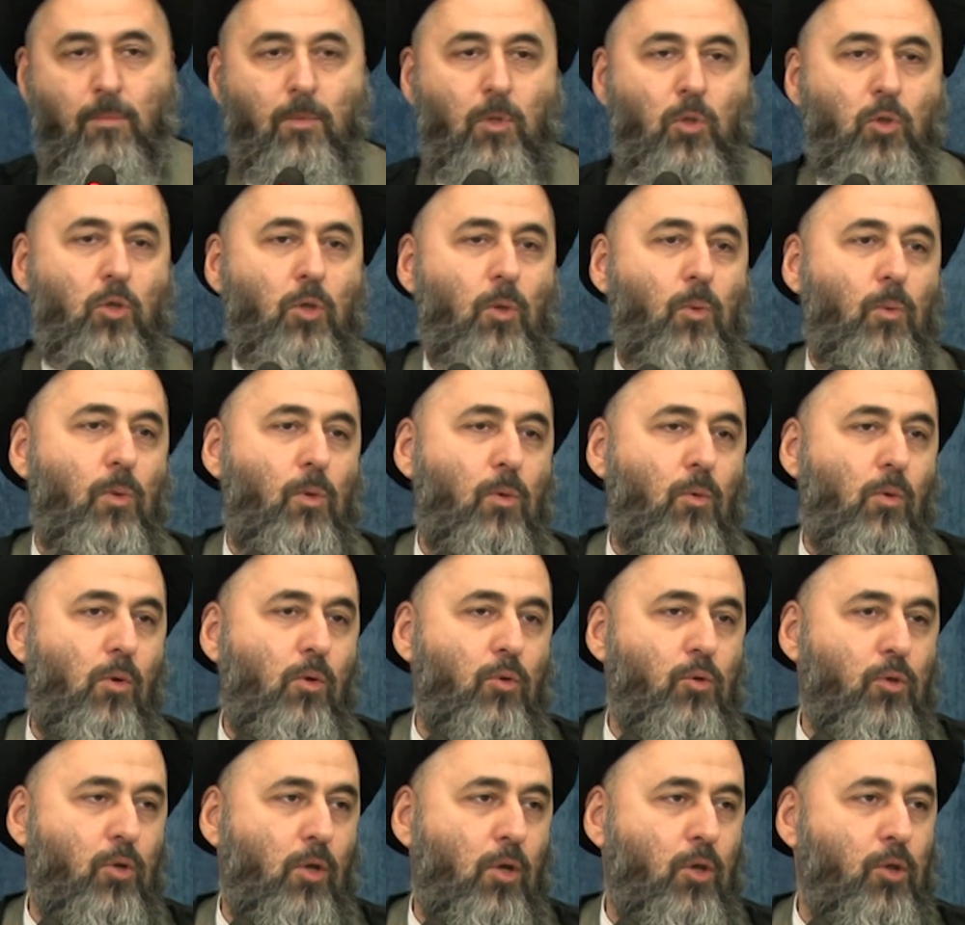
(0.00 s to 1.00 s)
تصوروا
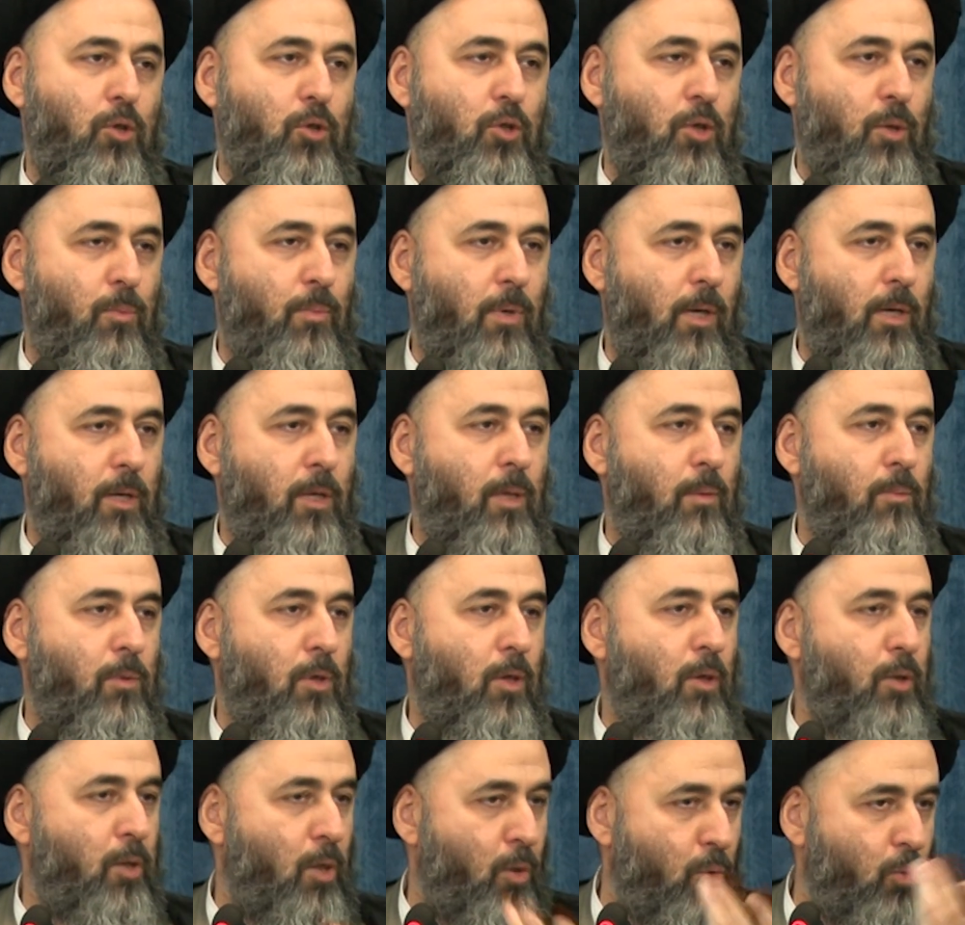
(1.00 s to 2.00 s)
الكذبة
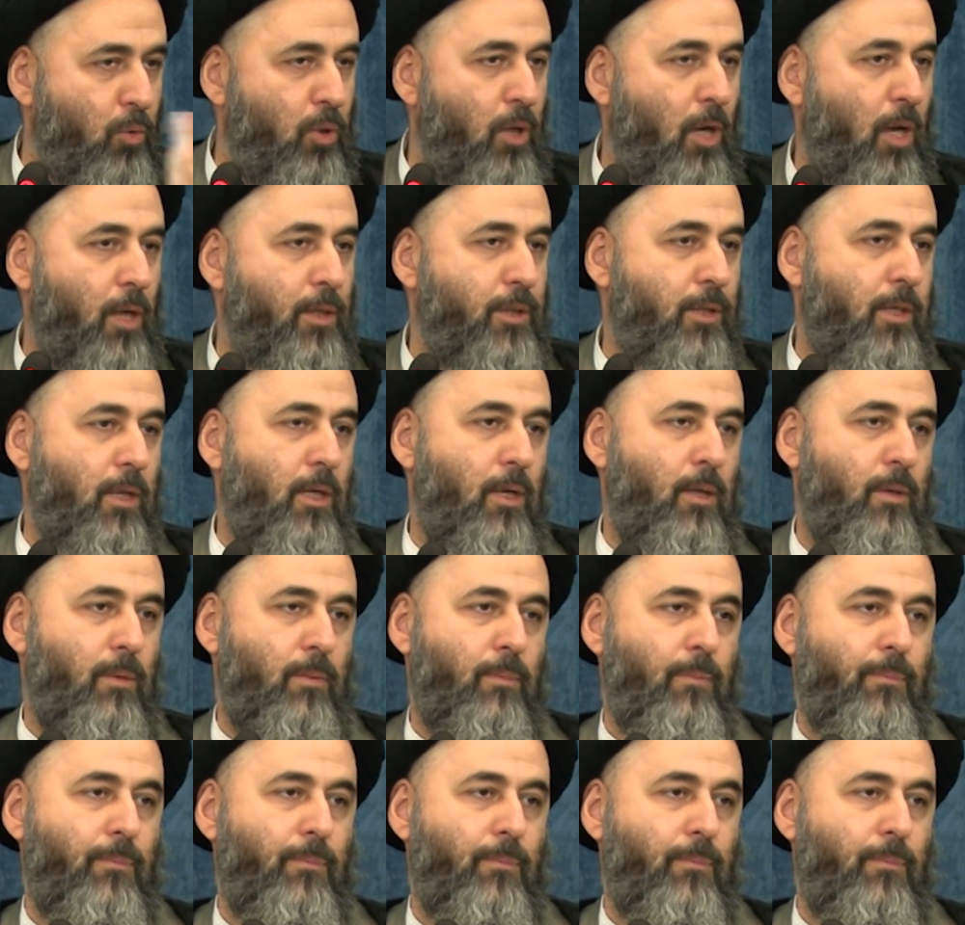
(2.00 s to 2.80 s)
الكبيرة يهودي أصلا